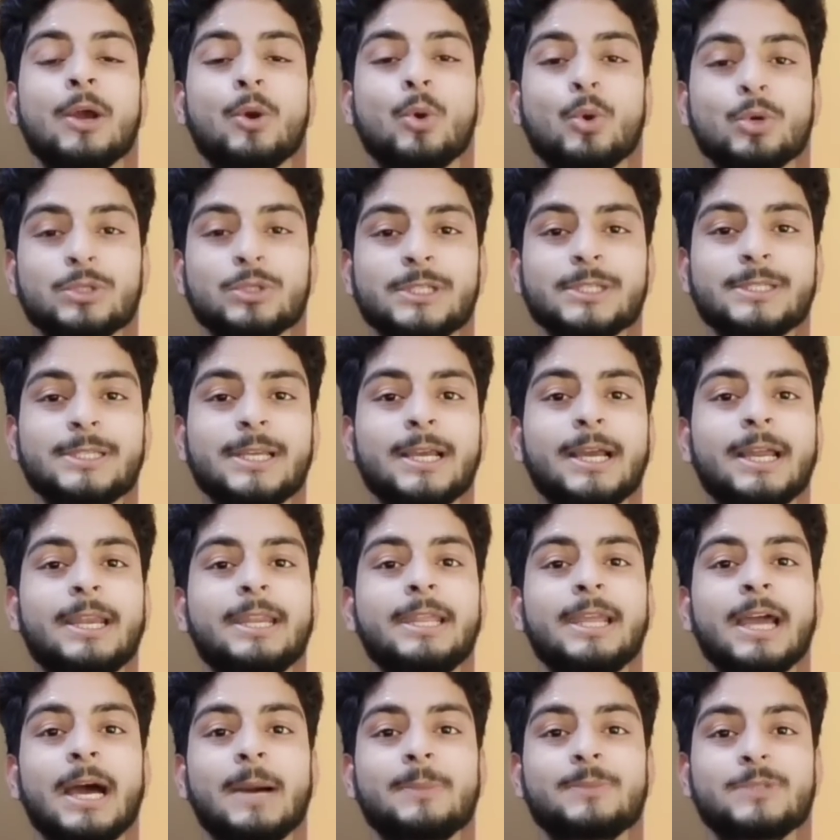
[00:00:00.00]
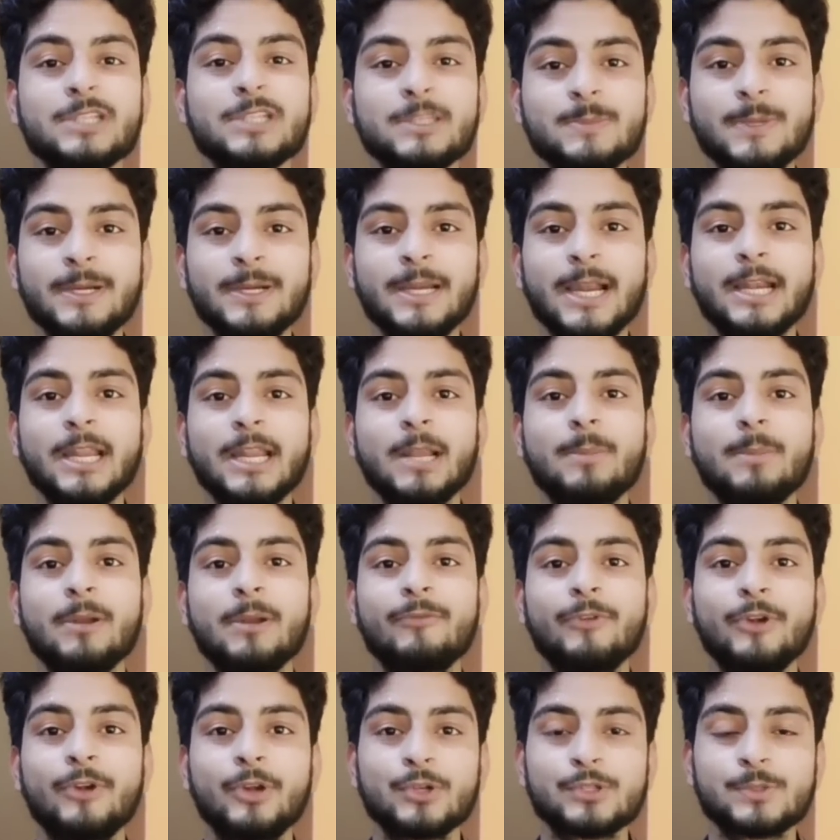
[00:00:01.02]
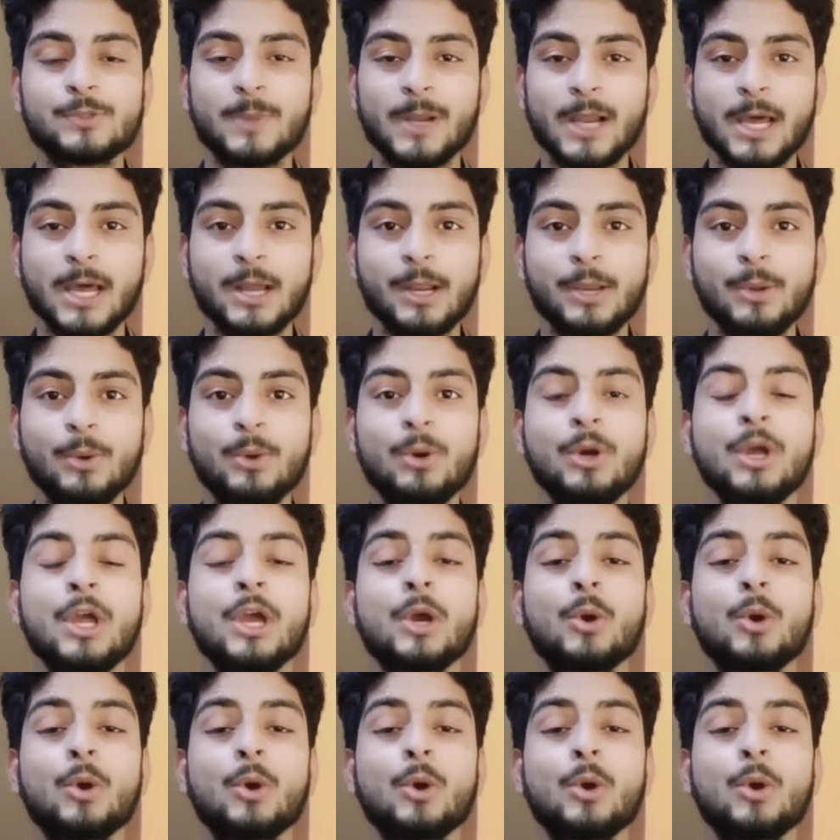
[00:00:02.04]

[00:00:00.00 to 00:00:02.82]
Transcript: कोशिश ये करनी है आप जिस भी टाइटल पर वीडियोस बना रहे हो